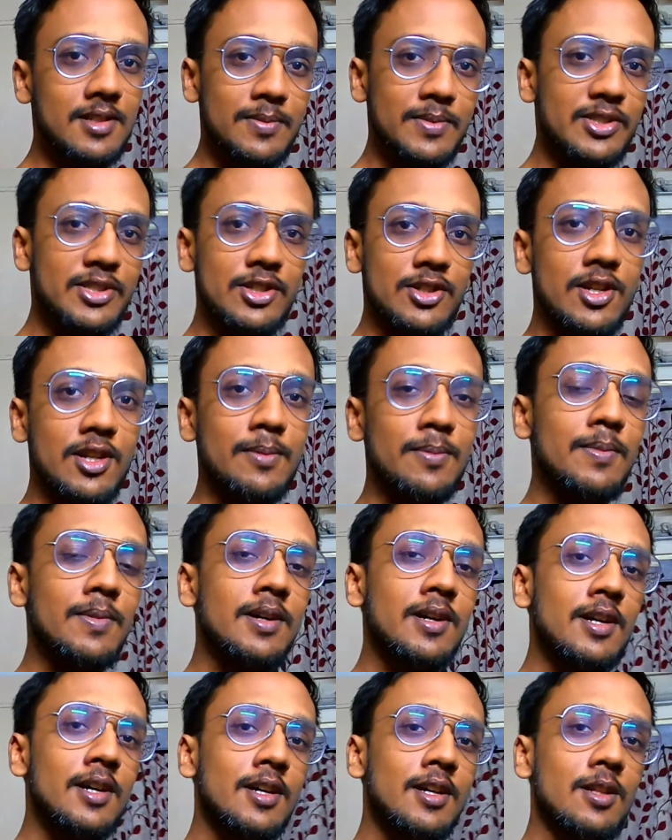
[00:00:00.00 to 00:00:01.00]
समझ रहे हो ना
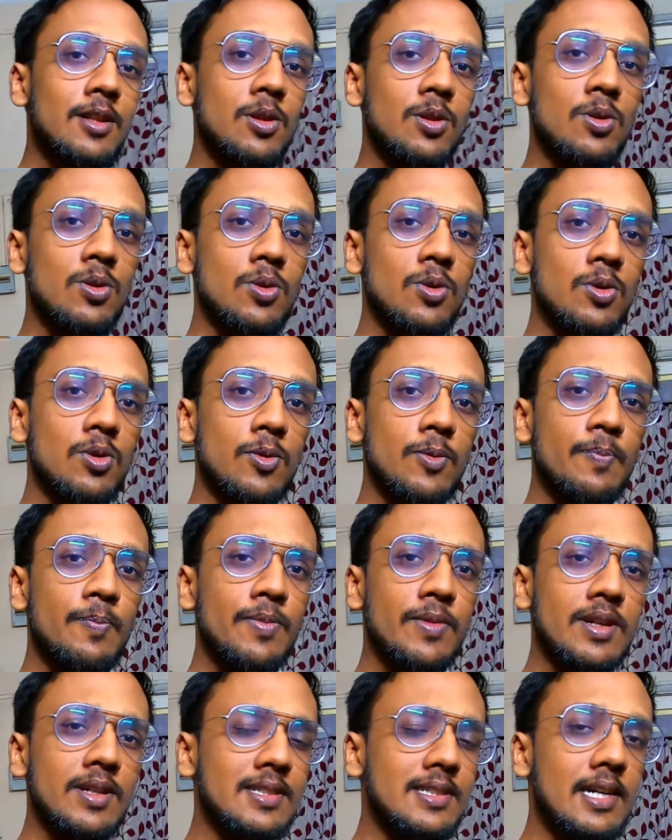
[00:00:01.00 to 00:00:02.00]
तो
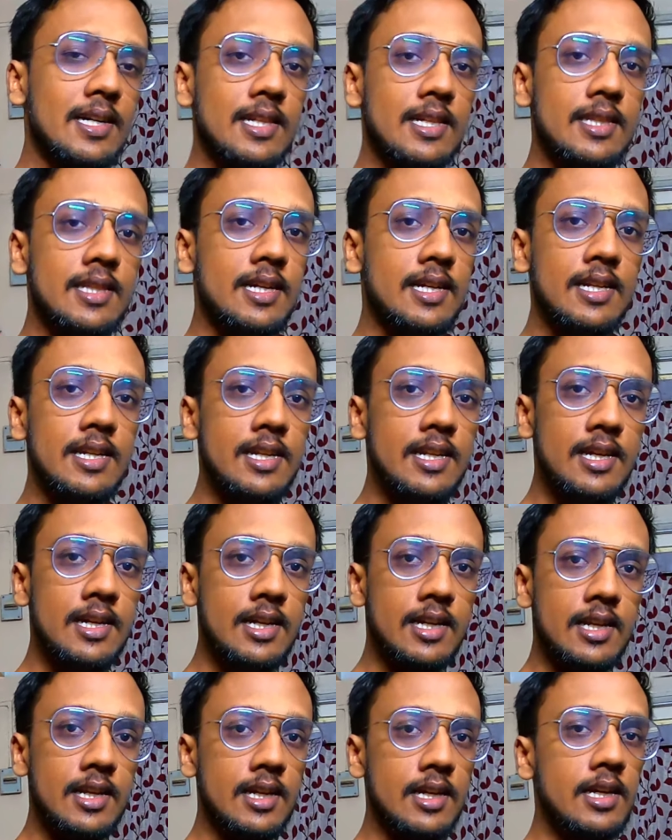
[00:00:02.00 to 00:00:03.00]
ज़्यादा देरी
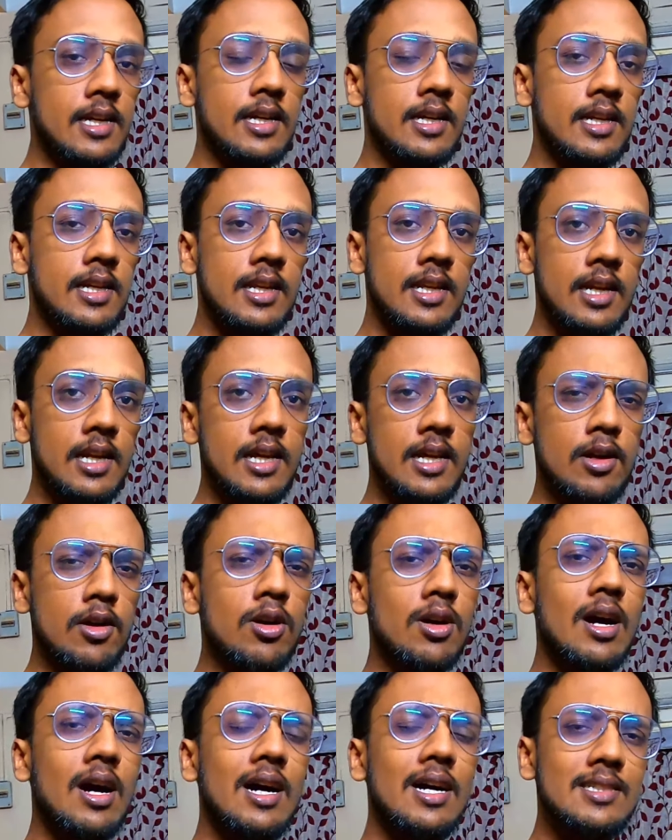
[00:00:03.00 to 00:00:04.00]
नहीं करेंगे
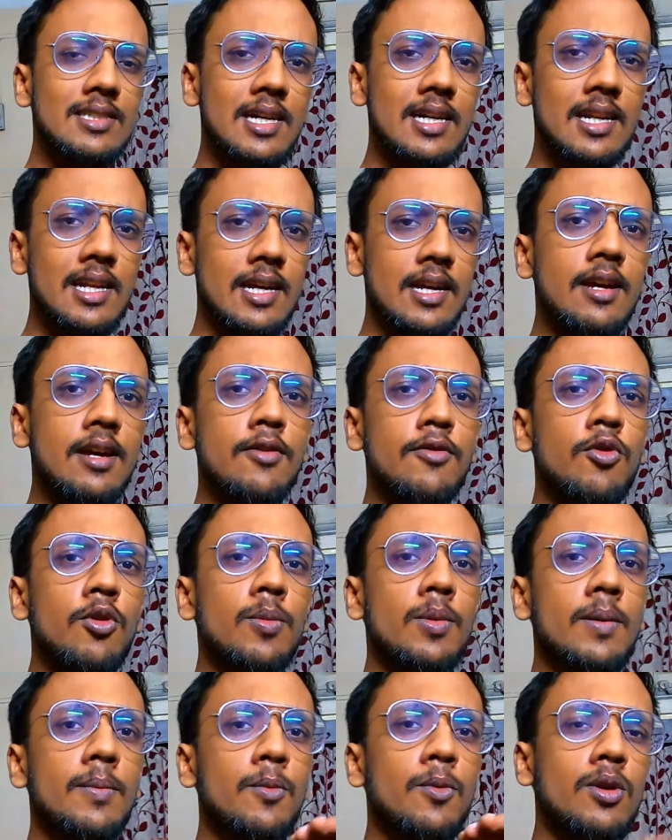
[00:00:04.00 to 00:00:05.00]
निकलेंगे और कहाँ जाना है
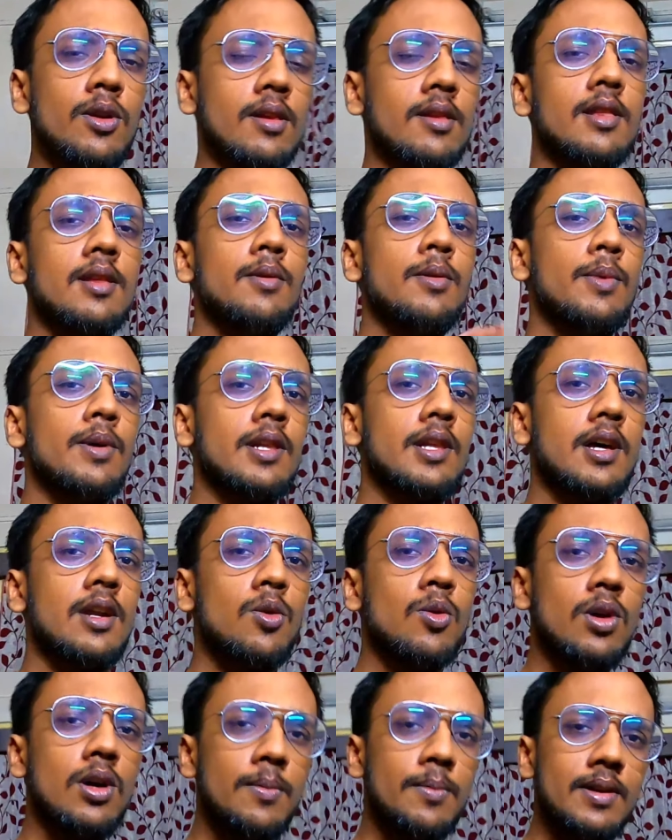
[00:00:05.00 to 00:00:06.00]
वो मैं आपको रास्ते में बता
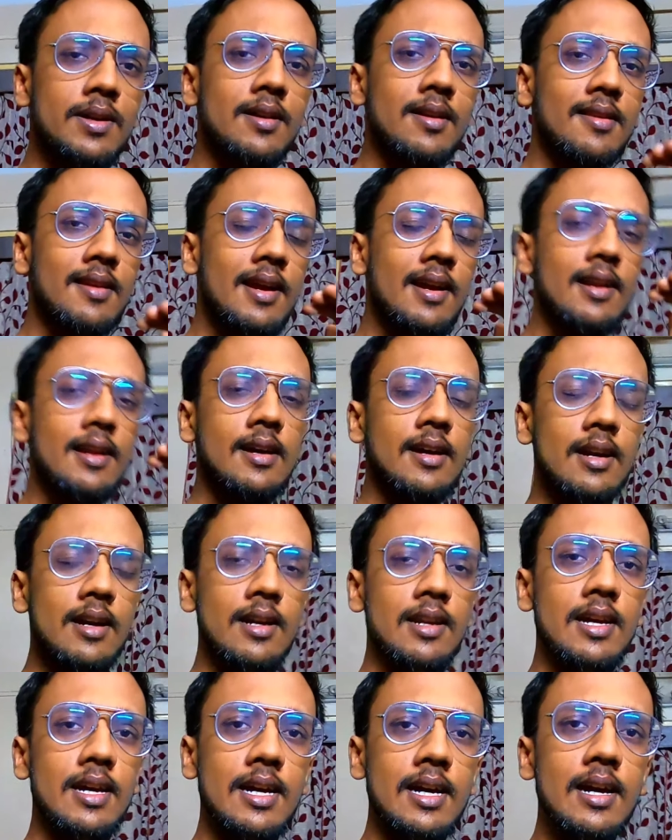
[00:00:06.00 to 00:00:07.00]
रहा हूँ हमने डिसाइड
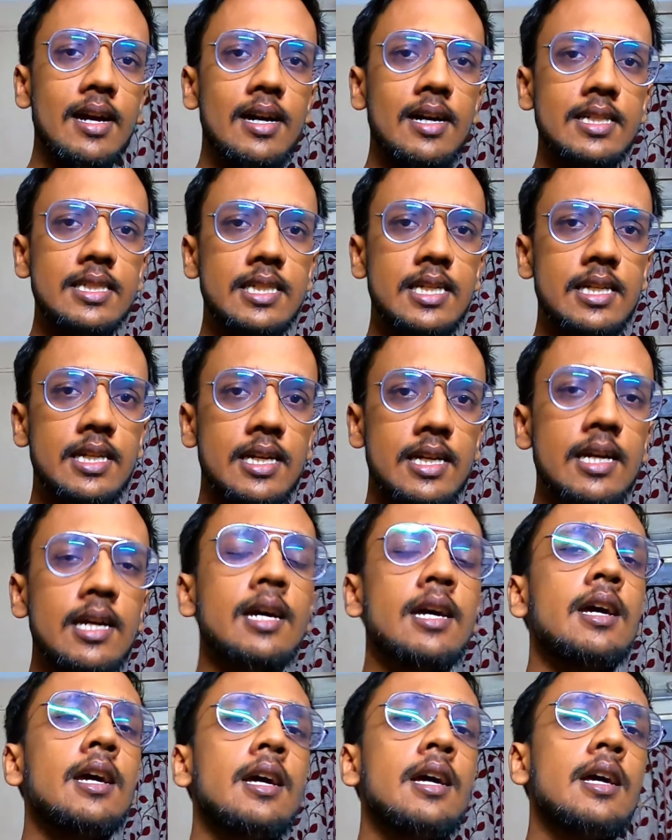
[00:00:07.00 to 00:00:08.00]
कर लिया है कहाँ जाना
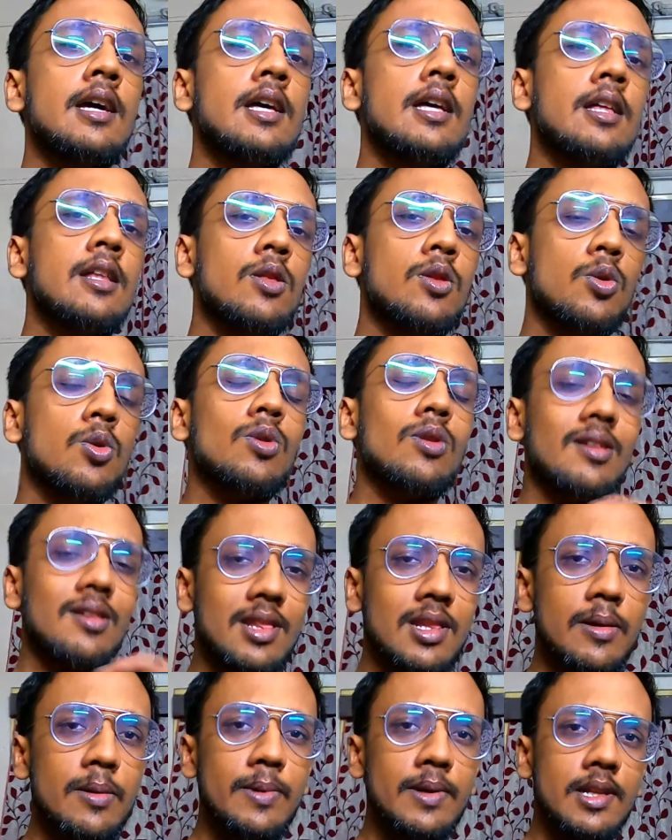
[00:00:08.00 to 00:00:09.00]
है तो
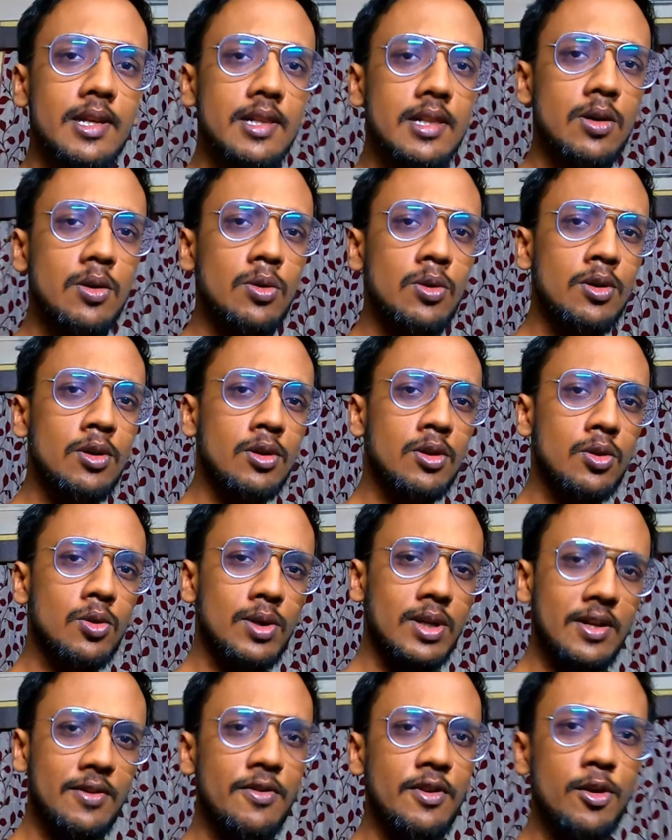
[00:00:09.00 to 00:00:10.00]
रस्ते में बताता हूँ
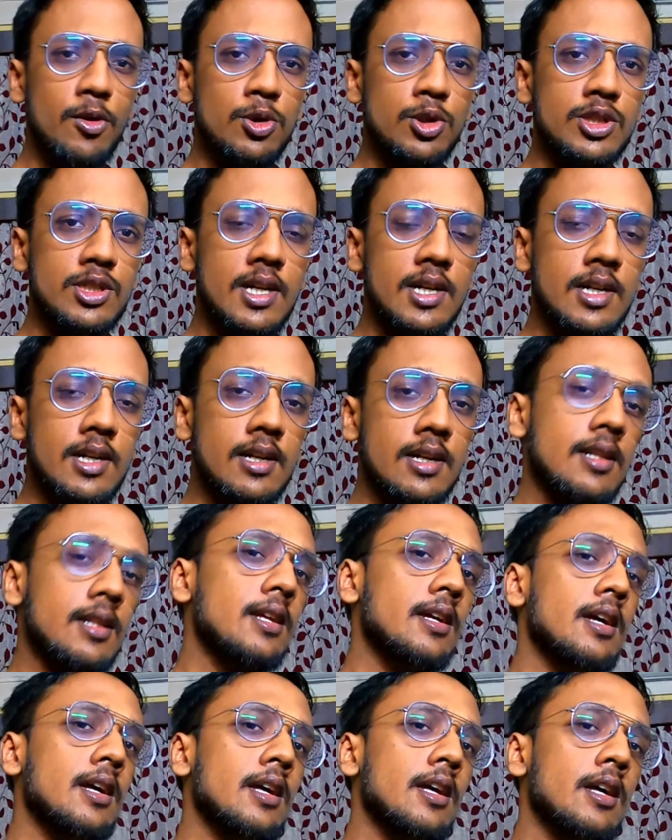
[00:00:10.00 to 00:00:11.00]
तो ये वीडियो को स्टार्ट
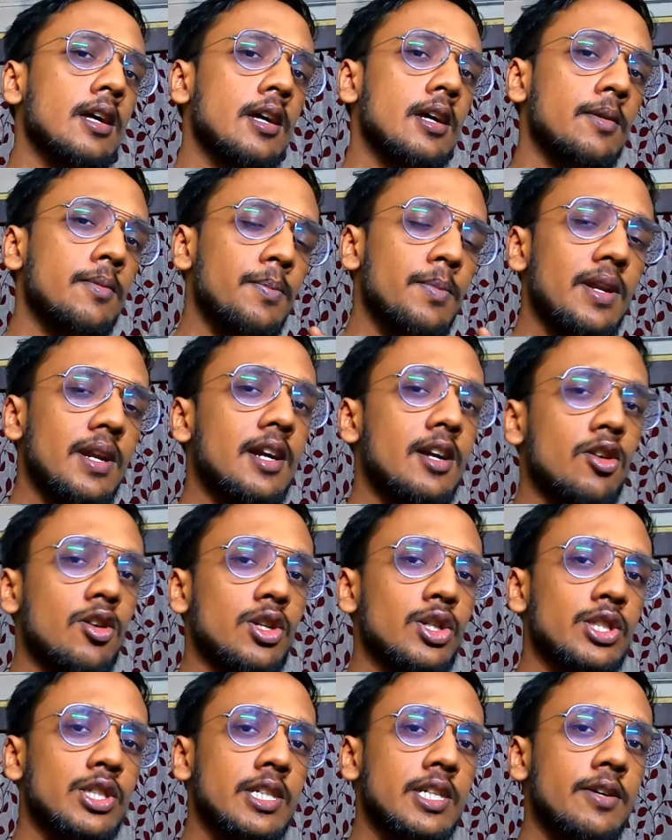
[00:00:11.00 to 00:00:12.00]
करते हैं बिना
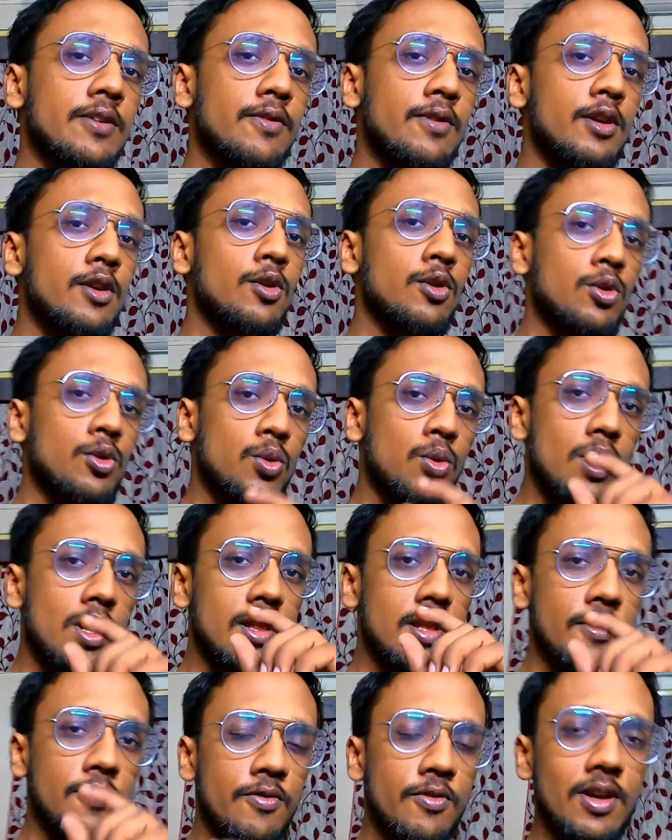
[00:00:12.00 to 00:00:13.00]
इंट्रोडक्शन के वीडियो
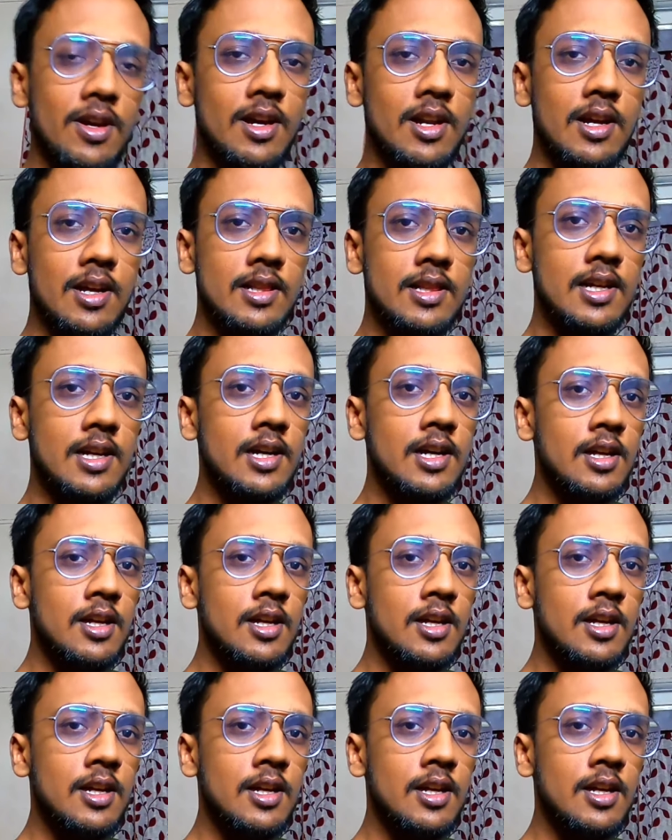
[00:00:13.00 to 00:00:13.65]
थोड़ा सा फीका लगता